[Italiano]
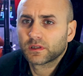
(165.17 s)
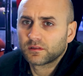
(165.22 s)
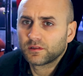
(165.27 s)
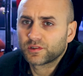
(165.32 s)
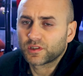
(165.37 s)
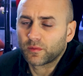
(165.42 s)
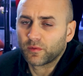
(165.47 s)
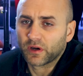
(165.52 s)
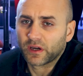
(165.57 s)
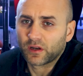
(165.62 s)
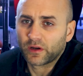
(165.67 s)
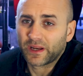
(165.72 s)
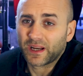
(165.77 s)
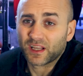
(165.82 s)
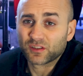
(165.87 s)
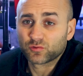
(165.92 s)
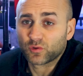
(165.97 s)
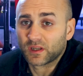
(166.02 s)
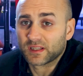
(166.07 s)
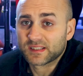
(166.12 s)
Diciamo che non è
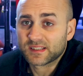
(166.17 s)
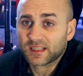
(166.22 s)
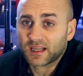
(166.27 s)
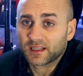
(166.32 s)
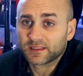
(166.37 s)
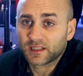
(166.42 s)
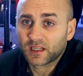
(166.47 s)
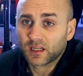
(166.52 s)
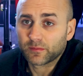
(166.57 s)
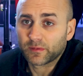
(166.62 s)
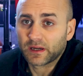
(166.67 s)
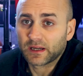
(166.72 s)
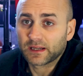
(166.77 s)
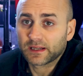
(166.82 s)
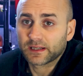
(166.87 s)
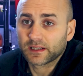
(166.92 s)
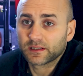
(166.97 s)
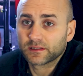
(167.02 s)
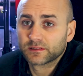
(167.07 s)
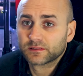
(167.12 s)
la sua alzata la
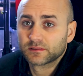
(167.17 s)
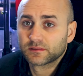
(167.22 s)
panca.